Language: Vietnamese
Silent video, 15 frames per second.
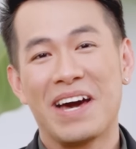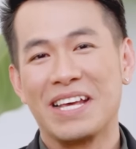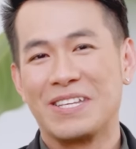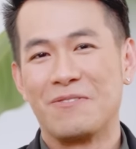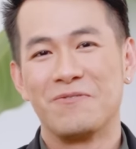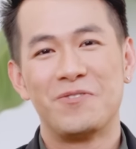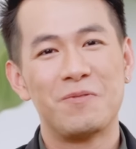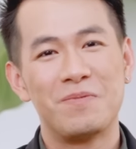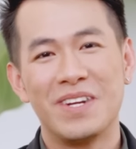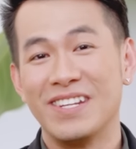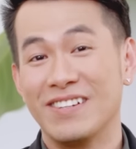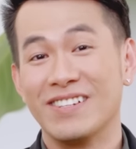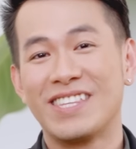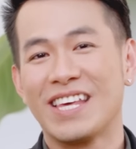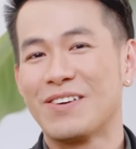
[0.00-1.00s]
hai mươi phút đến
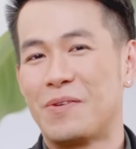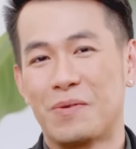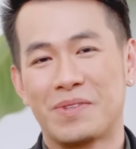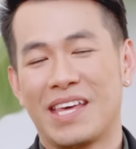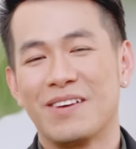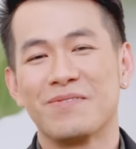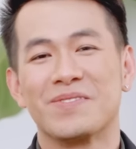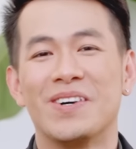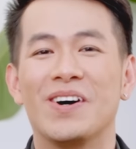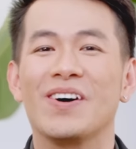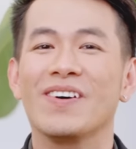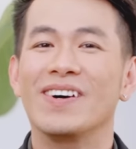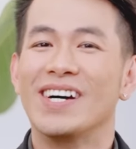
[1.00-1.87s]
nửa tiếng hoặc một tiếng đồng hồ,